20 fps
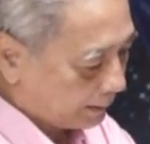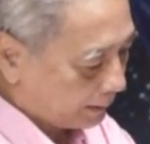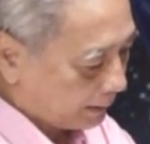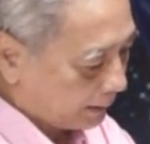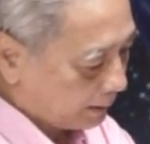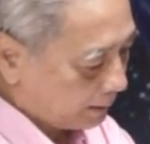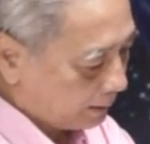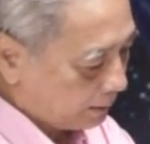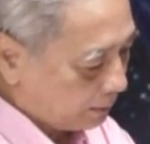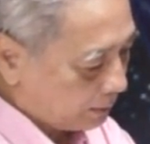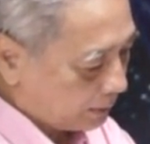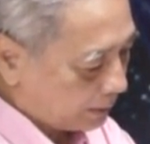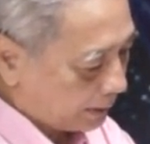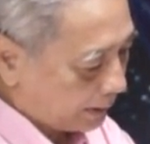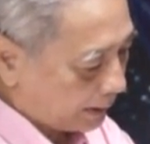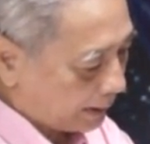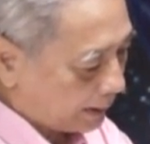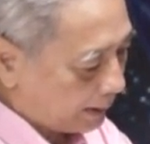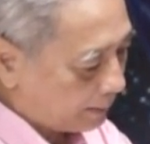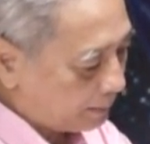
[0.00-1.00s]
นะโอเค
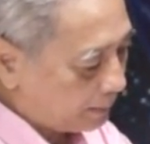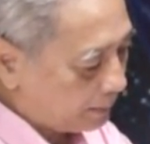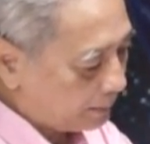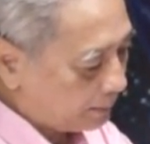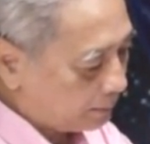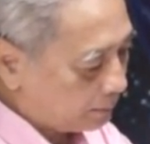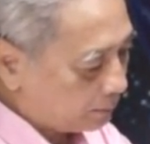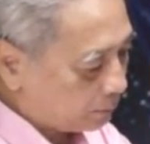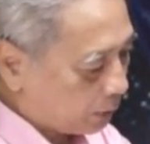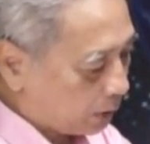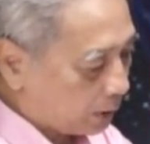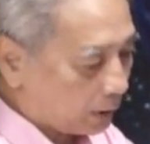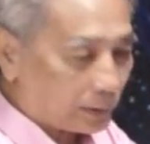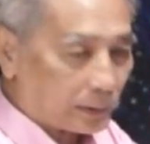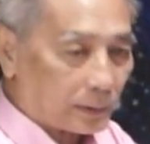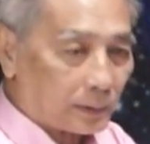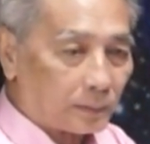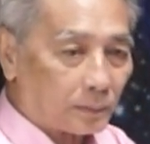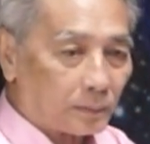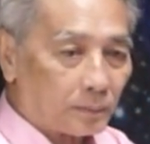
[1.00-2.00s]
ครับ ก็
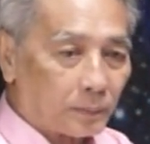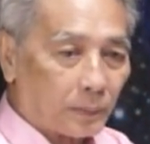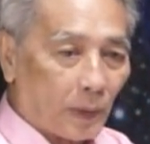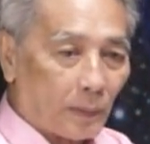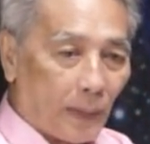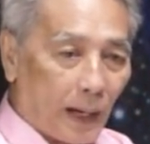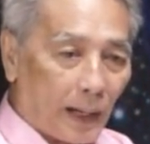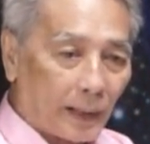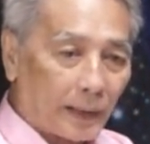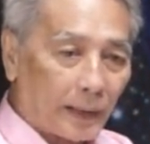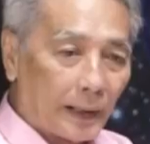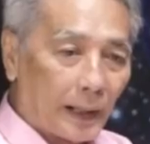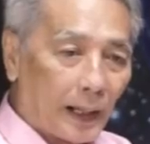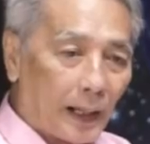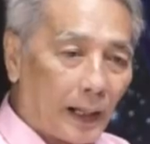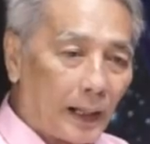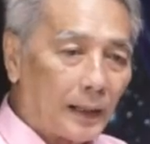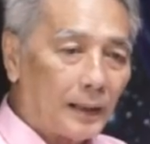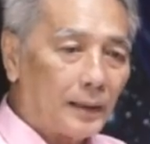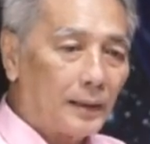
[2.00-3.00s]
ประมาณนี้นะ
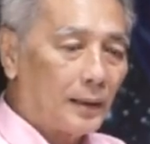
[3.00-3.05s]
ฮะ